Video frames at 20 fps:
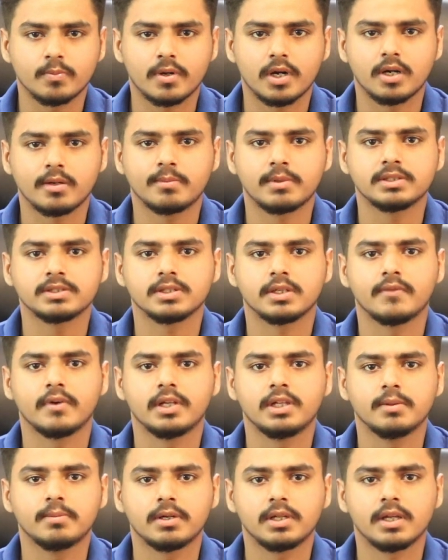अपार्टमेंट्स
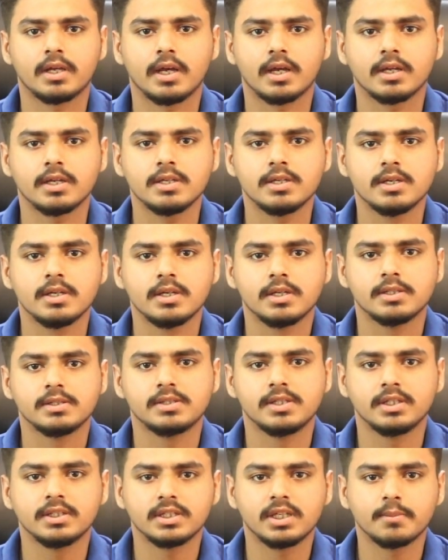अवेलेबल हैं
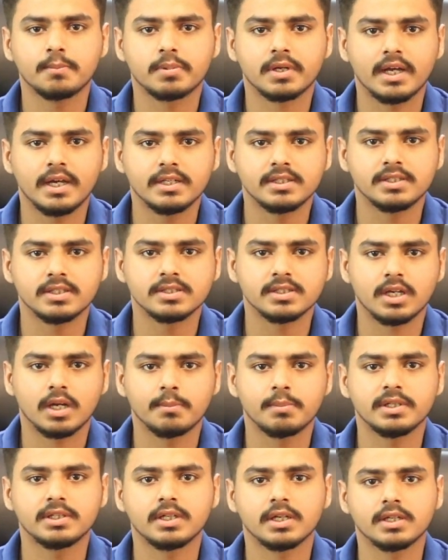जिनकी प्राइसेस
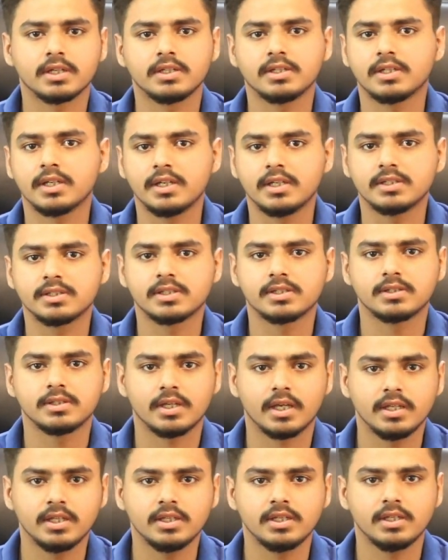अभी तक इंक्रीज़
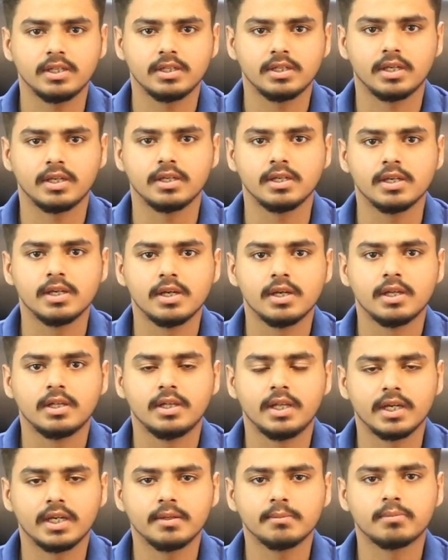नहीं की गई
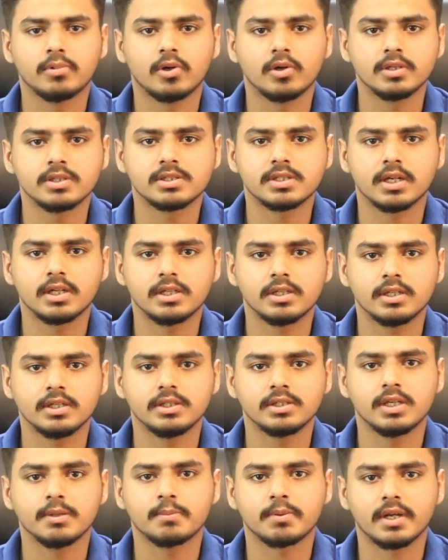लेकिन बहुत जल्द
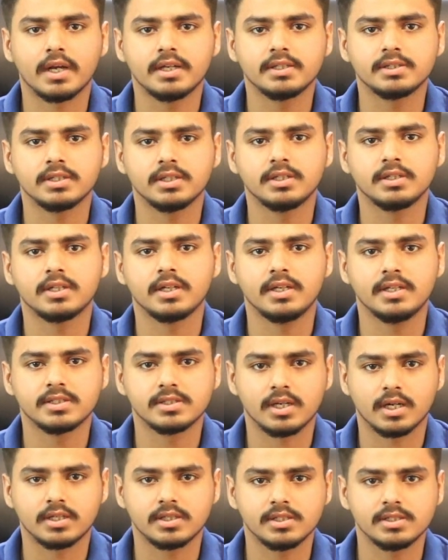इनकी प्राइस
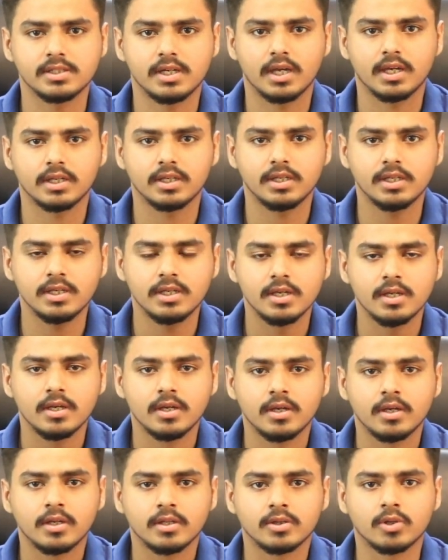इंक्रीज़ कर दी जाएगी
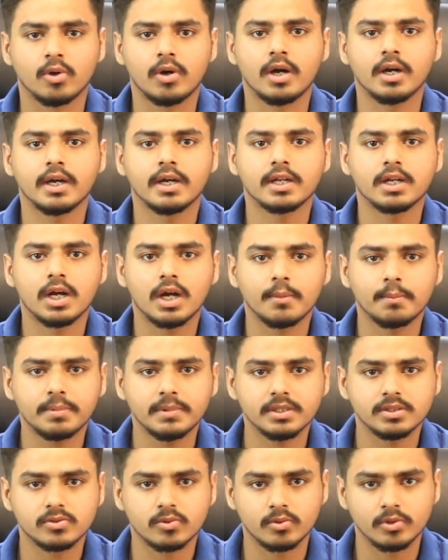तो अगर आप
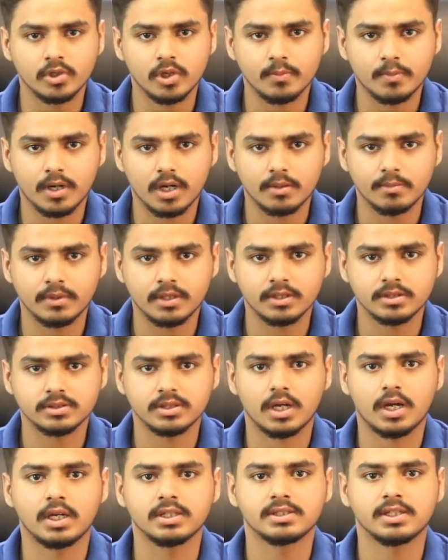ये स्टूडियो
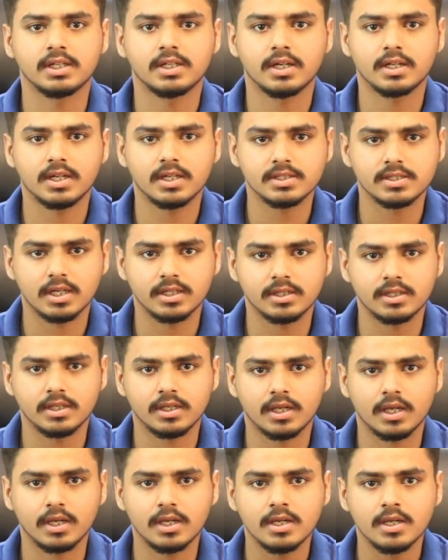अपार्टमेंट्स हासिल करना चाहते
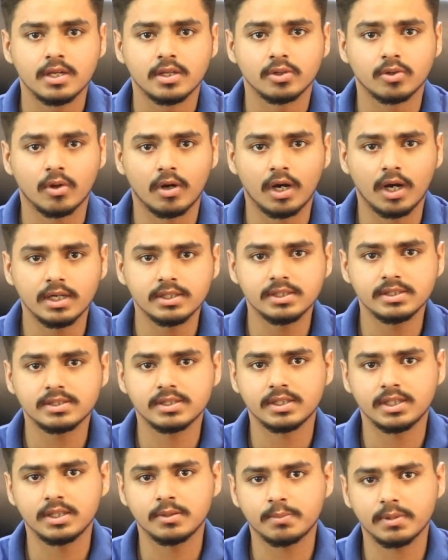हैं तो आज
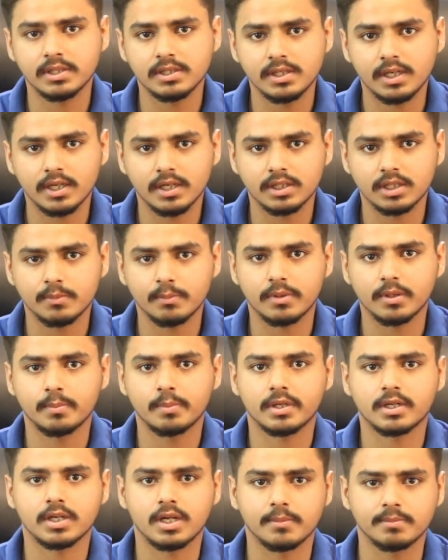स्क्रीन पर दिए गए नंबर
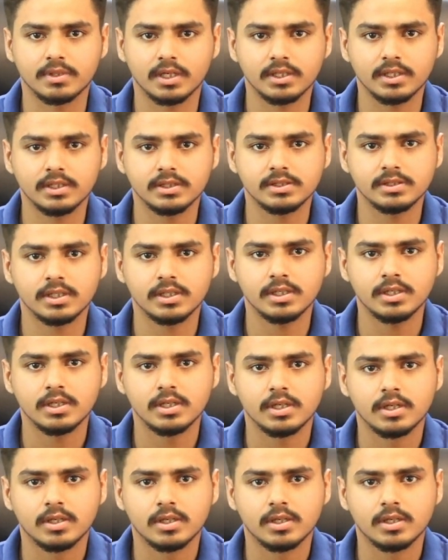पर रबता कीजिए